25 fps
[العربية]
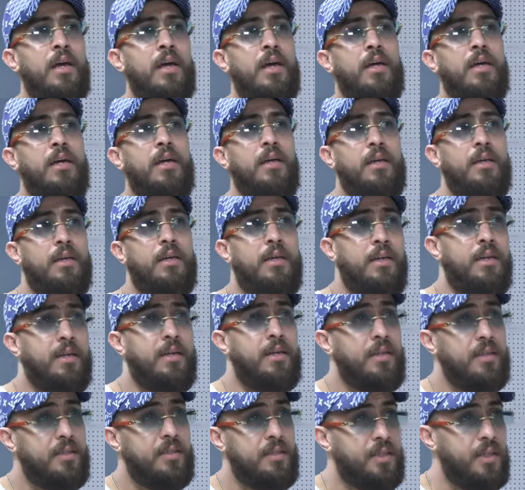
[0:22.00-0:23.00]
آه،
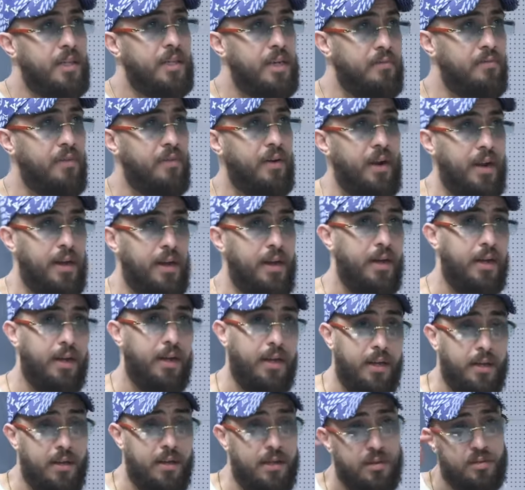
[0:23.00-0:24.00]
هادشي كيفرح
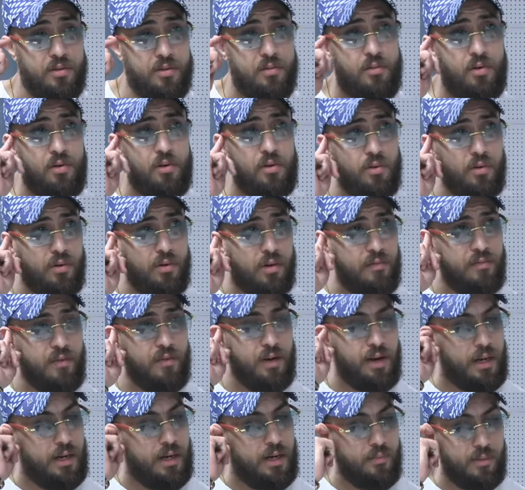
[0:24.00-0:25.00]
الجمهور
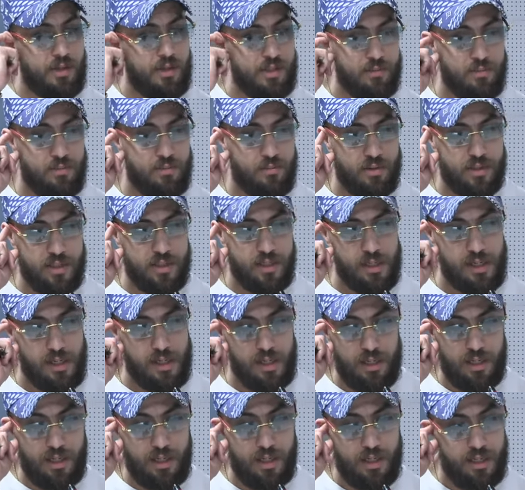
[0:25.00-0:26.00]
وكيفرح المكتب المسير
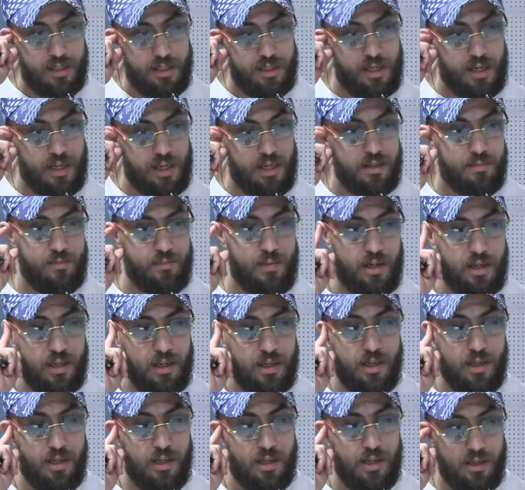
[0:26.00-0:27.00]
اللي يدير
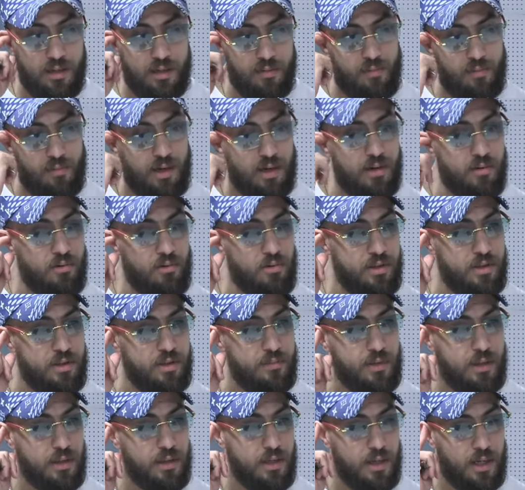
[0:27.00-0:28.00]
خدمه كما كنقول
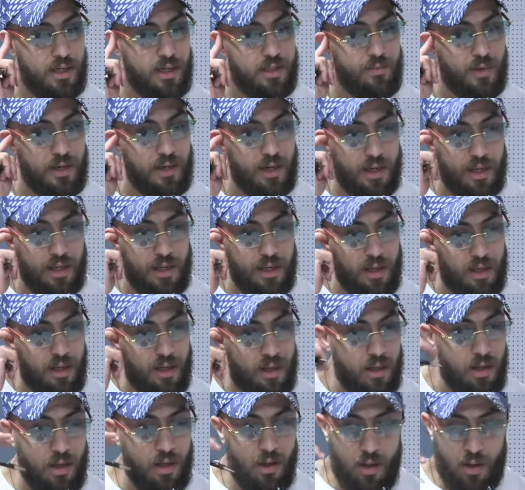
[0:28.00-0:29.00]
ديما حقيقيه
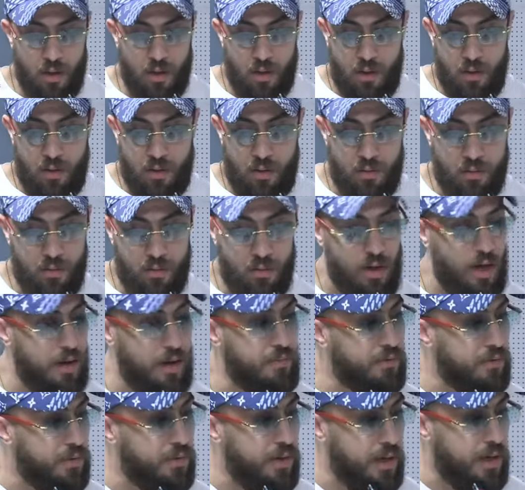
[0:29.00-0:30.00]

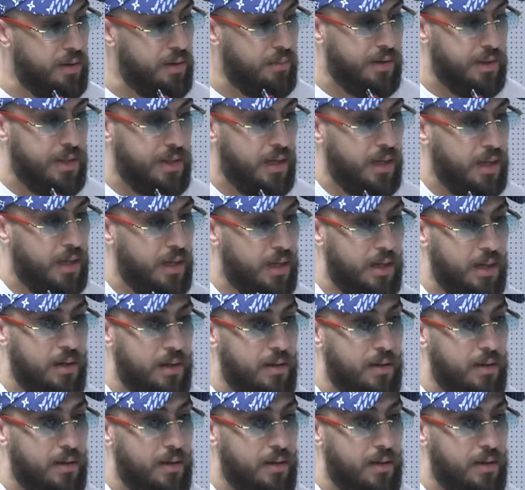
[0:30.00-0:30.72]
والحمد لله بعدا